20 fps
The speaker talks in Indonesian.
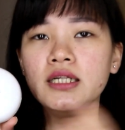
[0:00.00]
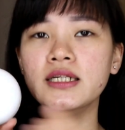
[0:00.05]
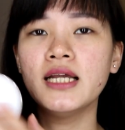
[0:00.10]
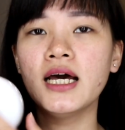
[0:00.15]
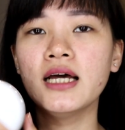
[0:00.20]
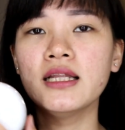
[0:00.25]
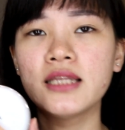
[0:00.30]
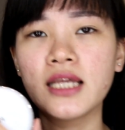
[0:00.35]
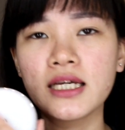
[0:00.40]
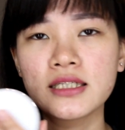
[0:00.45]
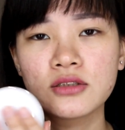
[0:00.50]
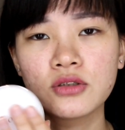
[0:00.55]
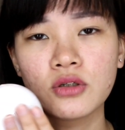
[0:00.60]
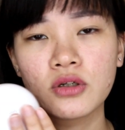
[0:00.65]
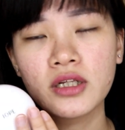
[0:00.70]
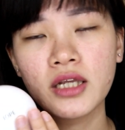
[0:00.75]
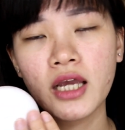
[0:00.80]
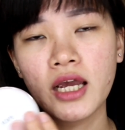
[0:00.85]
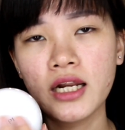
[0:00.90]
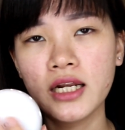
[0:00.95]
Dan
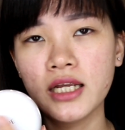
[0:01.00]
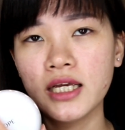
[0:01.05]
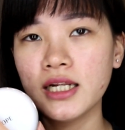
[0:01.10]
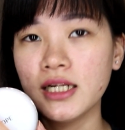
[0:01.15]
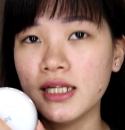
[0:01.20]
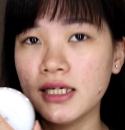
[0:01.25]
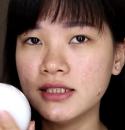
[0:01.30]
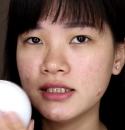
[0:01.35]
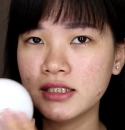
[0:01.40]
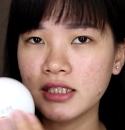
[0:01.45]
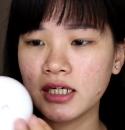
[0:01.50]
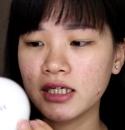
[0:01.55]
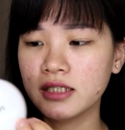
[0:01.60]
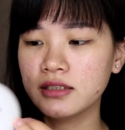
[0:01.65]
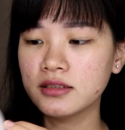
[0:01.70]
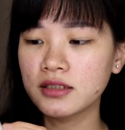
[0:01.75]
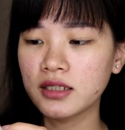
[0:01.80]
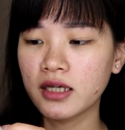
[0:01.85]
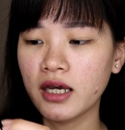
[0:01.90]
teksturnya ini licin